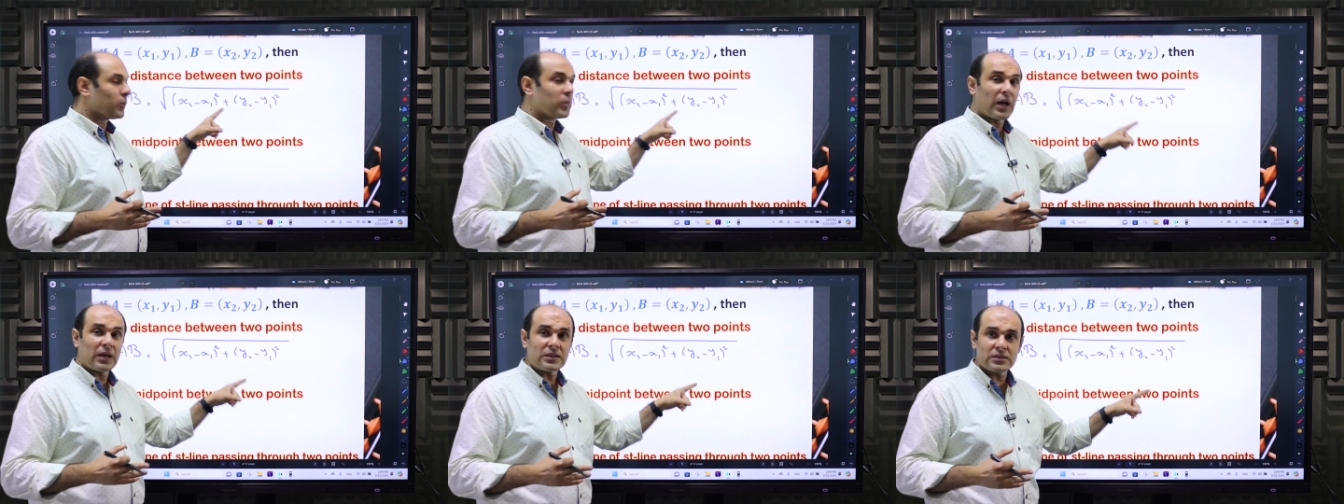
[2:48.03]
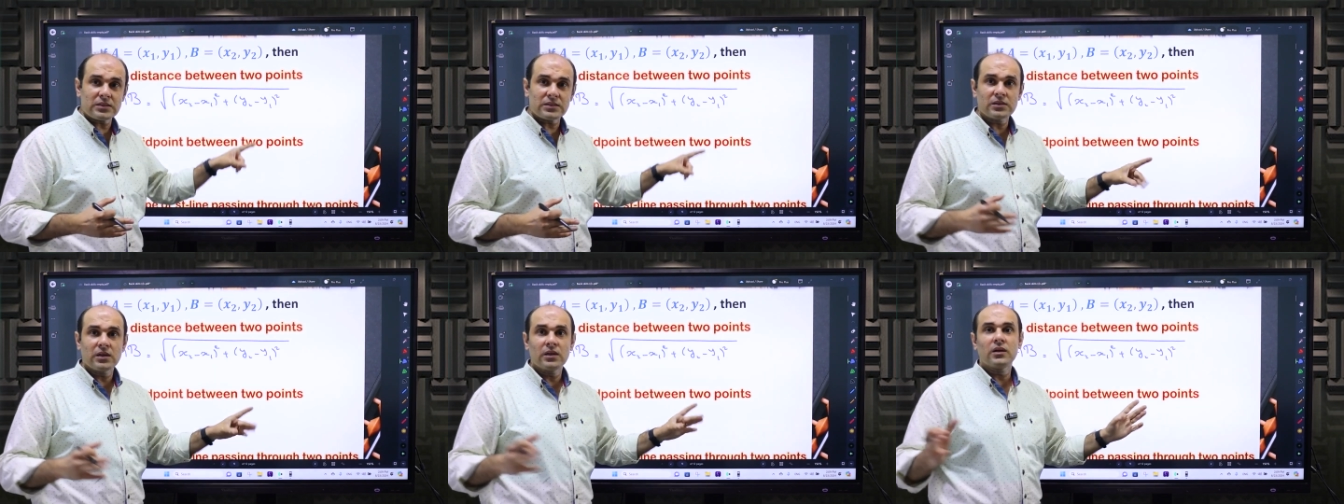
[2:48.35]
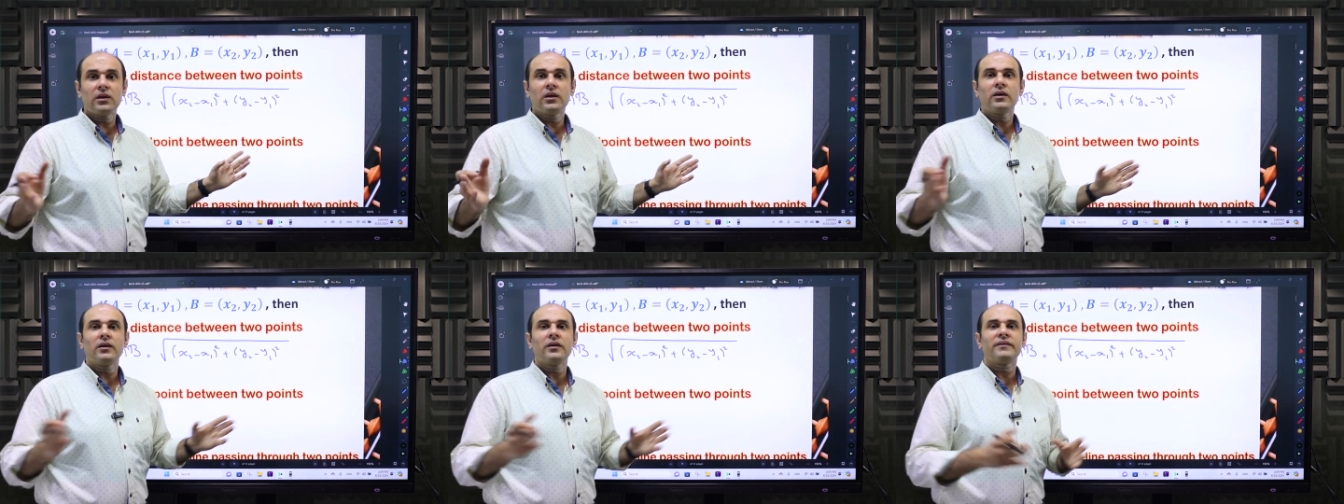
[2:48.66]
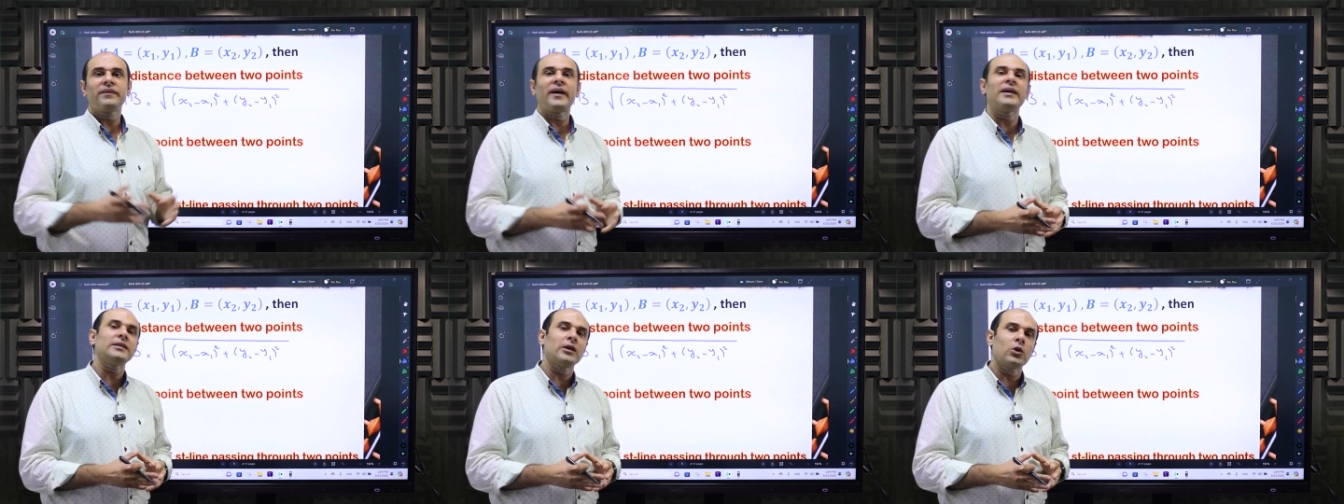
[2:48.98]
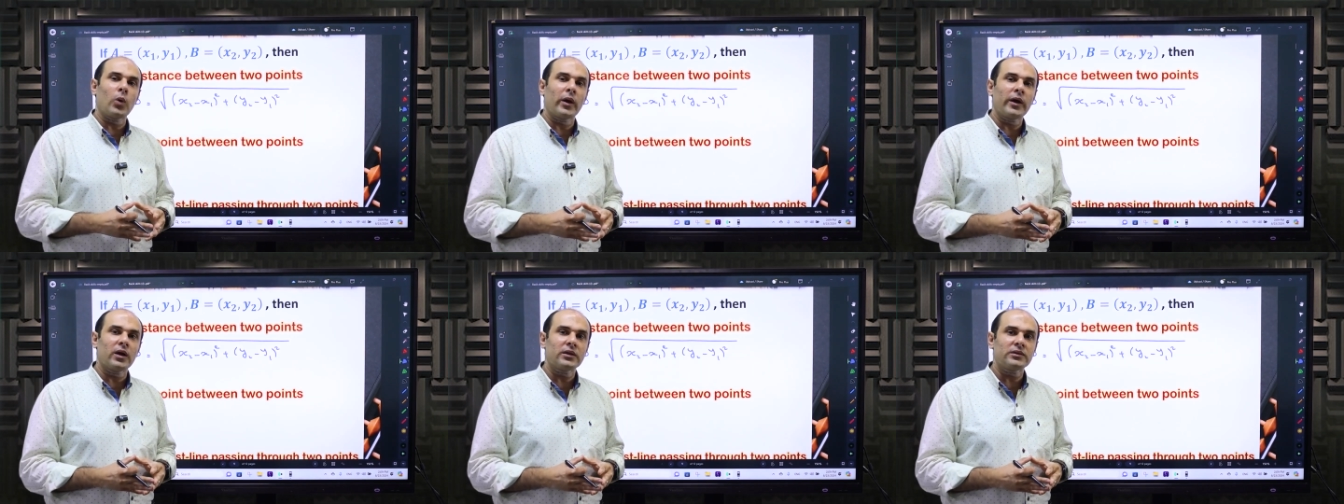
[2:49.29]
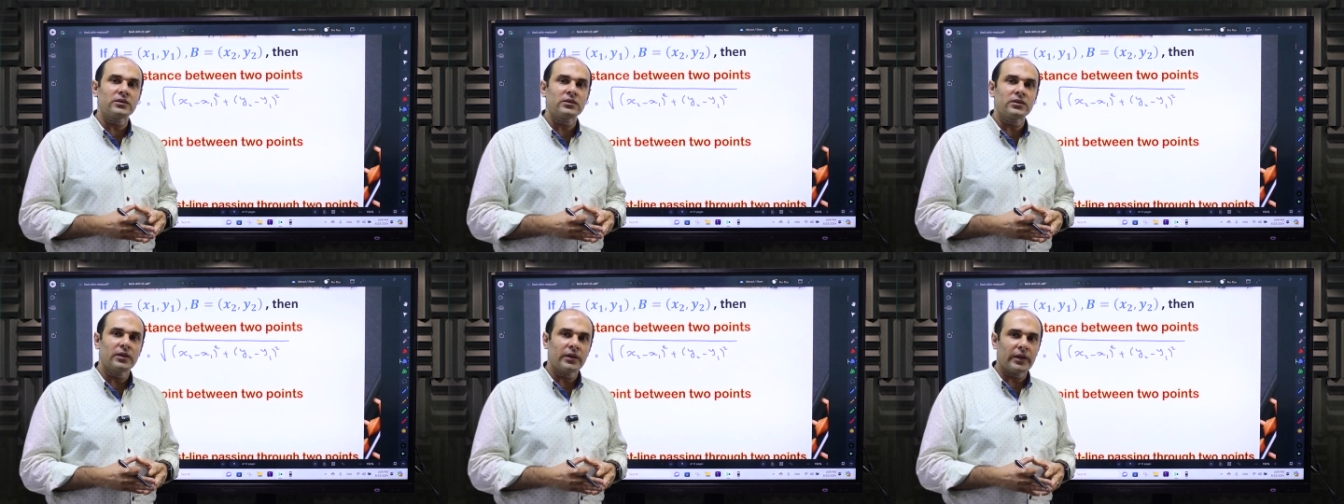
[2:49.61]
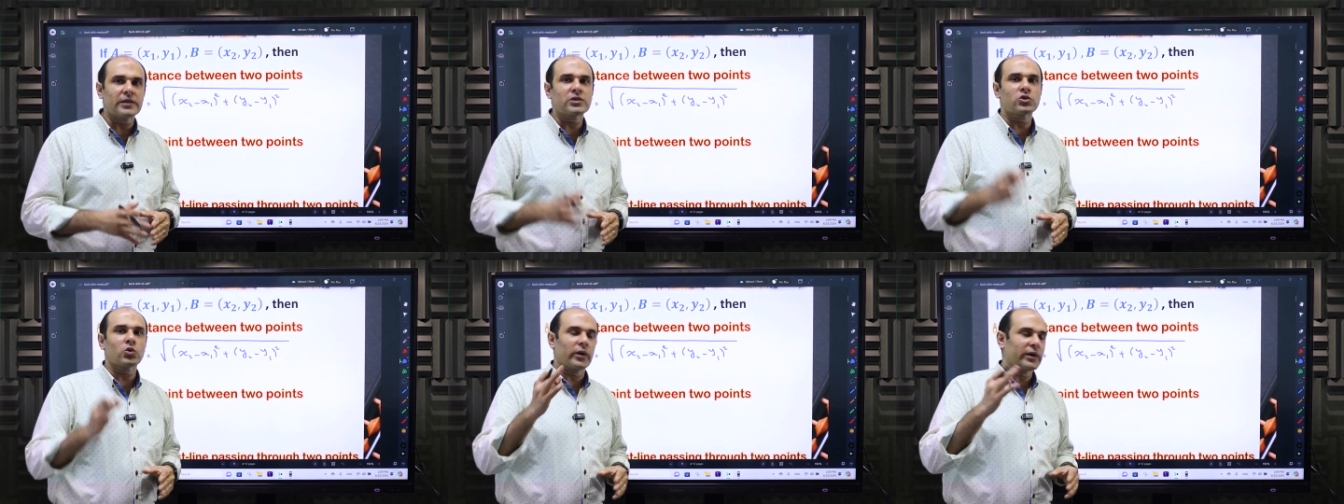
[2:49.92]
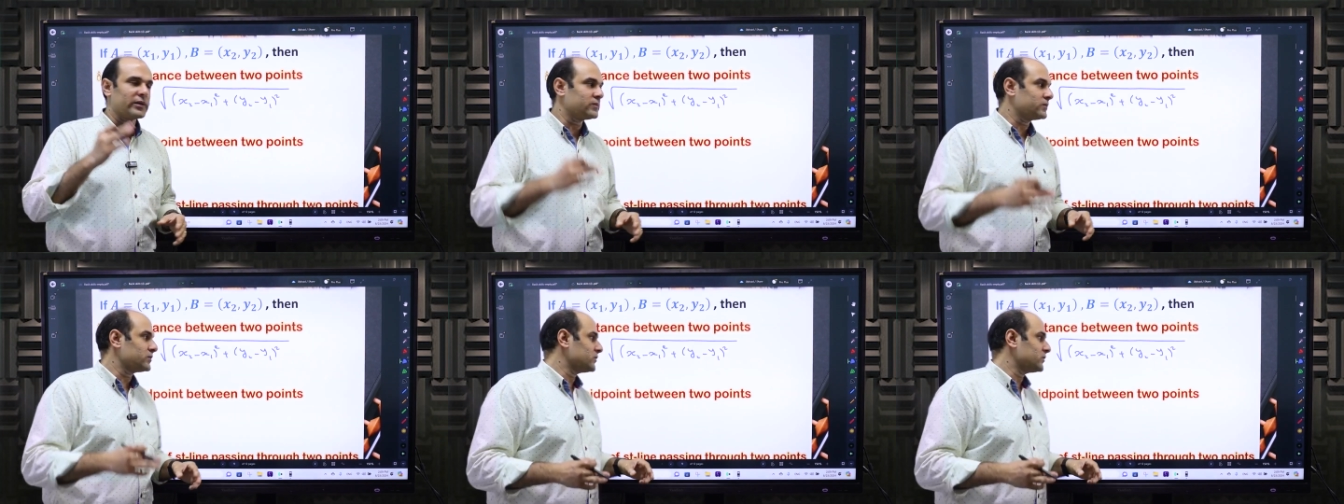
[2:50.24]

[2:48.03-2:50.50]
بلس فرق الوايات سكوير